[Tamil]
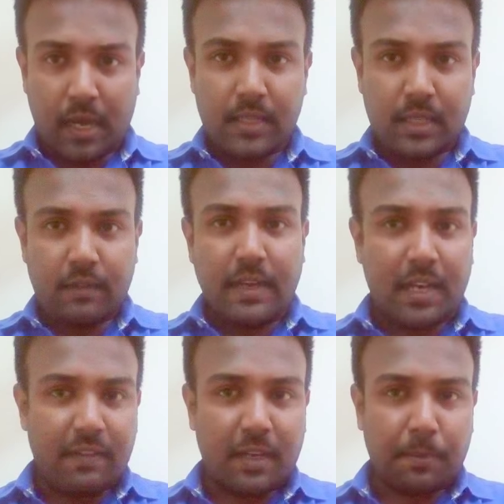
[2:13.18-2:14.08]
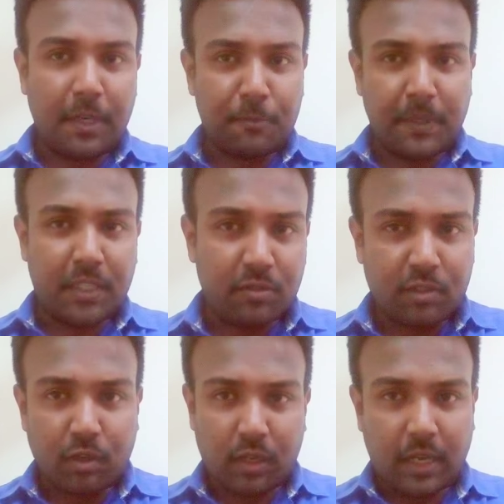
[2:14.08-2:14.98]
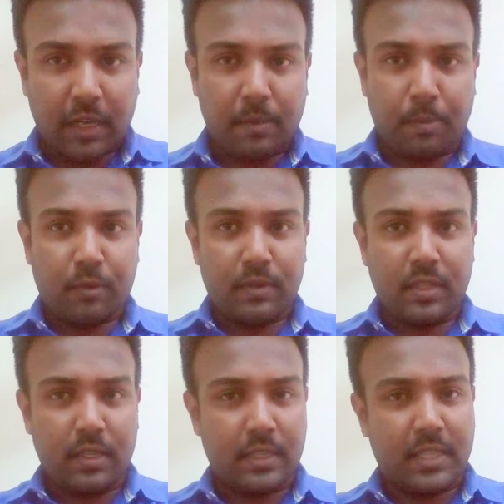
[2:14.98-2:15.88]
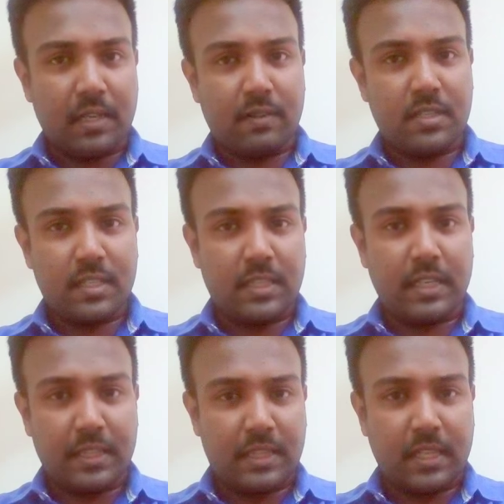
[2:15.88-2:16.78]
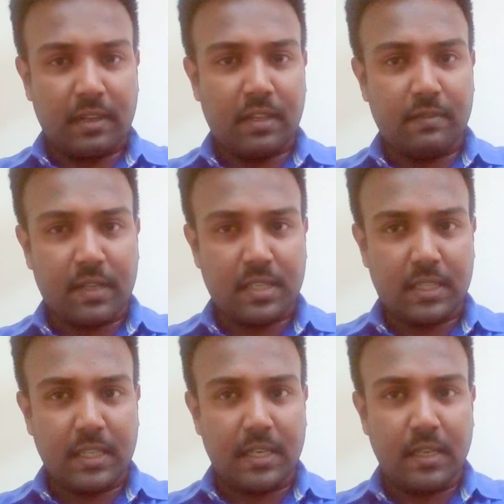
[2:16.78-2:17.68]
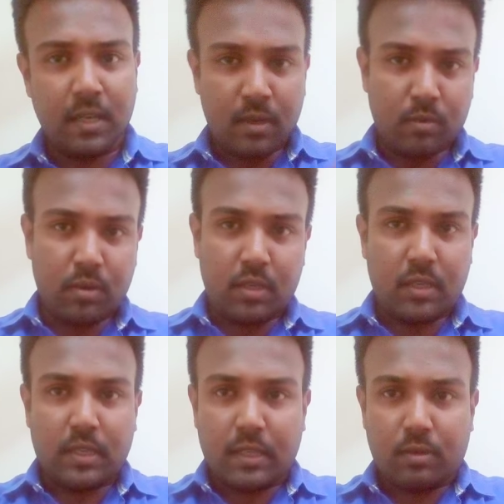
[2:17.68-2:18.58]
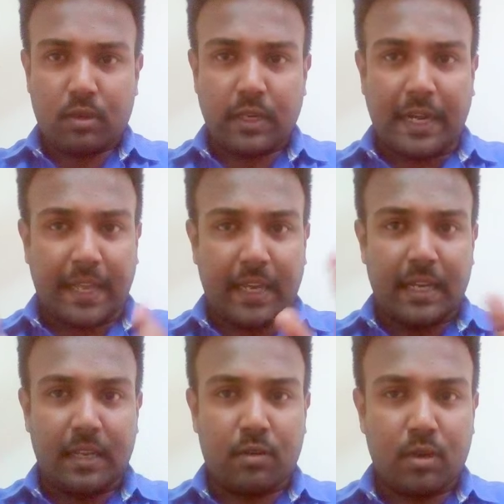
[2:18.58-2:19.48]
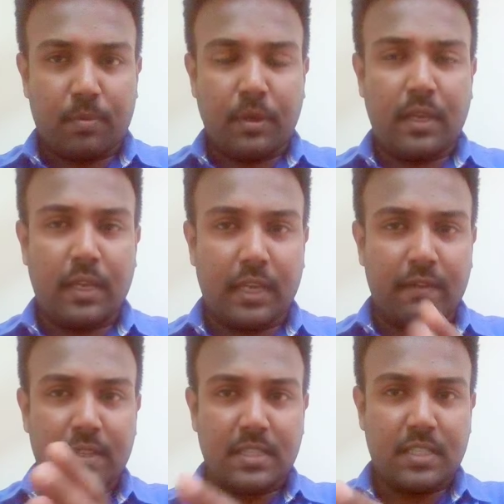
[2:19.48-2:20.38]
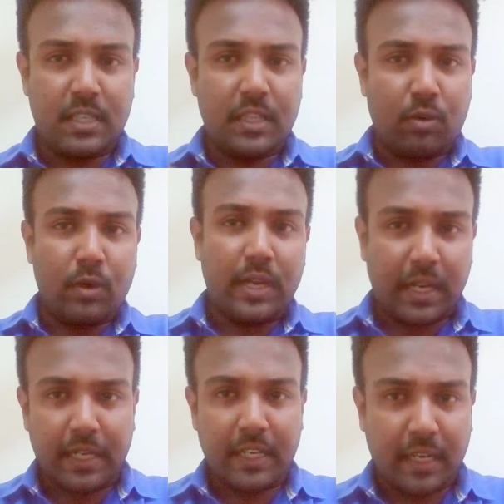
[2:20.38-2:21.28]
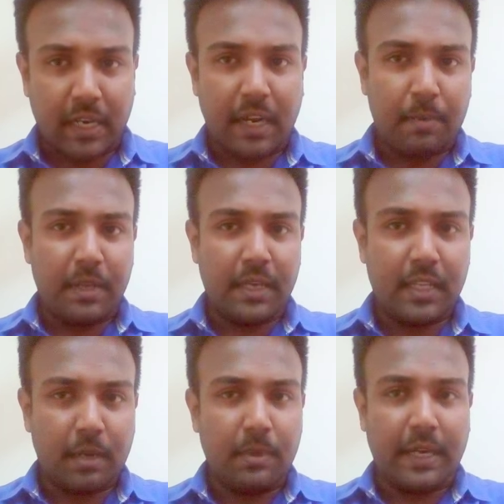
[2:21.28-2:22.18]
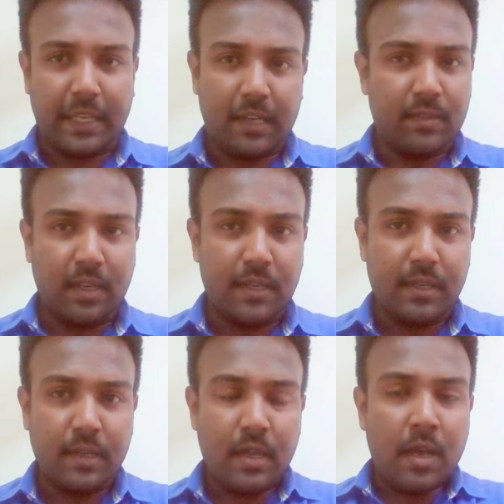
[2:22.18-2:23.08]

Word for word: அதுக்கு வேறு வேறு பர்ஸ்பெக்டிவ்ஸ் கொடுக்குறாங்க இப்போ வந்து இத்தனை வருஷத்தில் இத்தனாவது வருஷத்தில் ஒரு ஒரு இடைக்கல்ல கொண்டு போய் இங்கே வச்சு இந்த கோயிலை கட்டியிருக்காங்க அப்படிங்கிறது நமக்கு கிடைக்கிற சான்று